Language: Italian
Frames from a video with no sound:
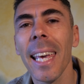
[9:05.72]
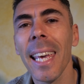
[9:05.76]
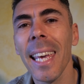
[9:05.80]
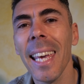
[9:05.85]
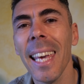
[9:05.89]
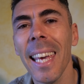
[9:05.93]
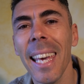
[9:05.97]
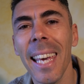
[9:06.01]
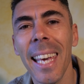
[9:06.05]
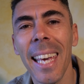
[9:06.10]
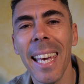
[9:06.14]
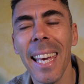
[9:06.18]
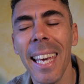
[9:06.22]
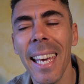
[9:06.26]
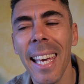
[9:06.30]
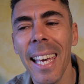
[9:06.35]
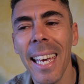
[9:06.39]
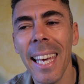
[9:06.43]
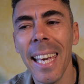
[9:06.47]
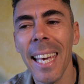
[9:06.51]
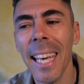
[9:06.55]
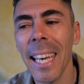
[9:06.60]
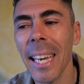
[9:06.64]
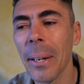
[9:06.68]

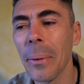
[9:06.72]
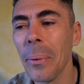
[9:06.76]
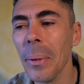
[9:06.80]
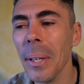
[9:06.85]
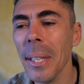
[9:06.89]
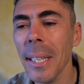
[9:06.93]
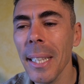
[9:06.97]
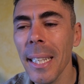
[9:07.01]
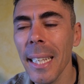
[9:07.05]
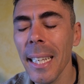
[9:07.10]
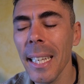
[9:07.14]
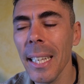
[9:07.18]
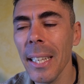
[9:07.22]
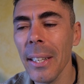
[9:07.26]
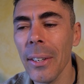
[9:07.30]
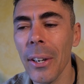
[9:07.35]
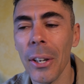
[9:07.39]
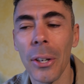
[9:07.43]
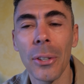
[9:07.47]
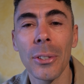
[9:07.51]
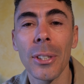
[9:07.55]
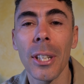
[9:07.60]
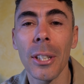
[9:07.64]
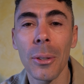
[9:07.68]
E, e, quindi ho
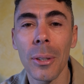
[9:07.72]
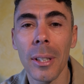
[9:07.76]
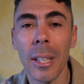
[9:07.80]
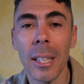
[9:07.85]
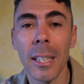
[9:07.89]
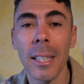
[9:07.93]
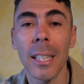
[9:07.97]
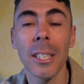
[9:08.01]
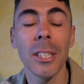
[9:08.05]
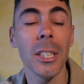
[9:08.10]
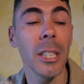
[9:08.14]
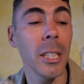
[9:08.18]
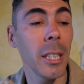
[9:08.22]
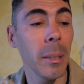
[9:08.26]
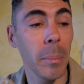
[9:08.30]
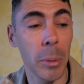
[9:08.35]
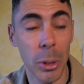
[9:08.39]
incontrato tanta gente,